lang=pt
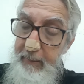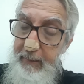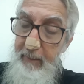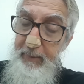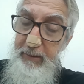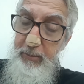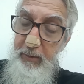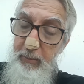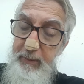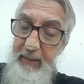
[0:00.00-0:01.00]
Também são
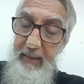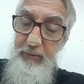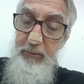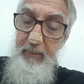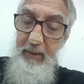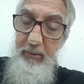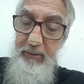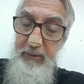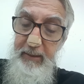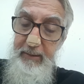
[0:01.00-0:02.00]
encontrados
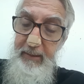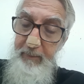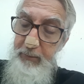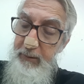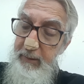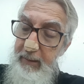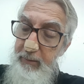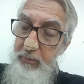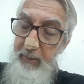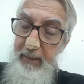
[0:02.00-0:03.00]
numerosos exemplos,
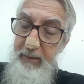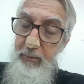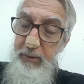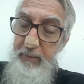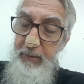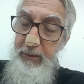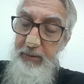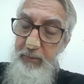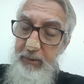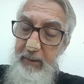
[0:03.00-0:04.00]
tanto entre os
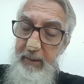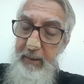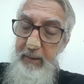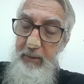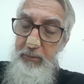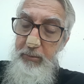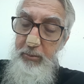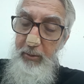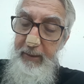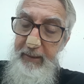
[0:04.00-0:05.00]
místicos
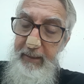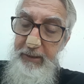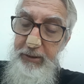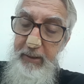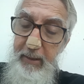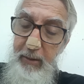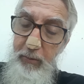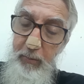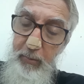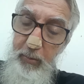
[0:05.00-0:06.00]
do Oriente
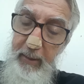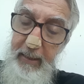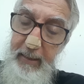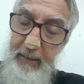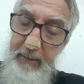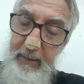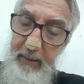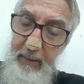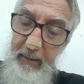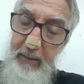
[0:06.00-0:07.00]
como
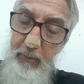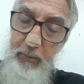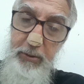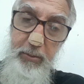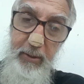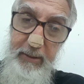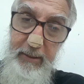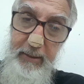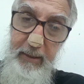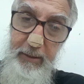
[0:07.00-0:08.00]
entre os do
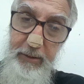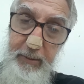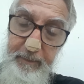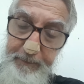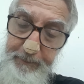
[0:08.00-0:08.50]
Ocidente.